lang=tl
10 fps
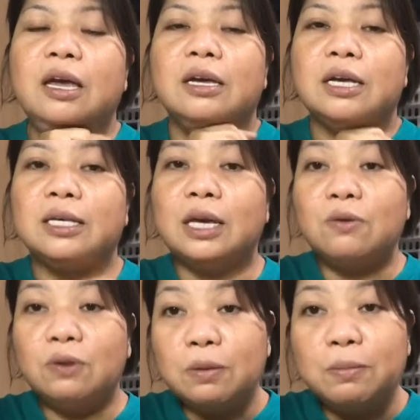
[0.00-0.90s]
Kasi
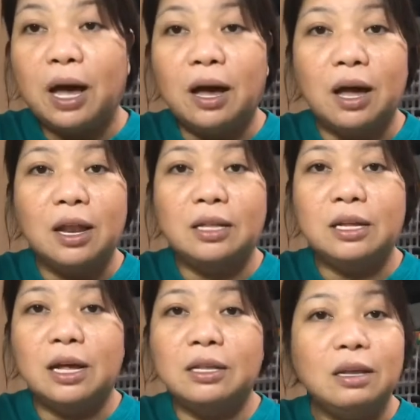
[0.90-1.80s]
yung iba, akala
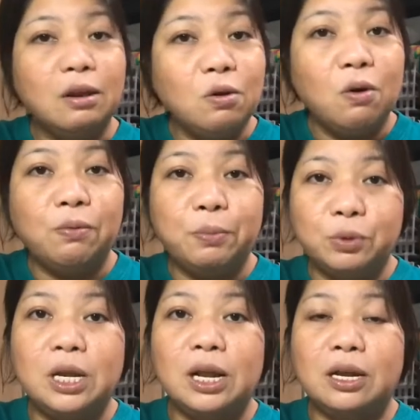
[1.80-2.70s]
nila, niloloko po
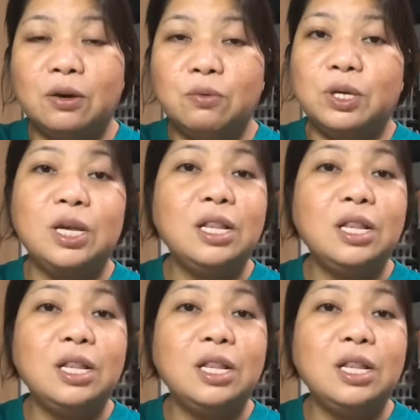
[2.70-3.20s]
sila ng wish.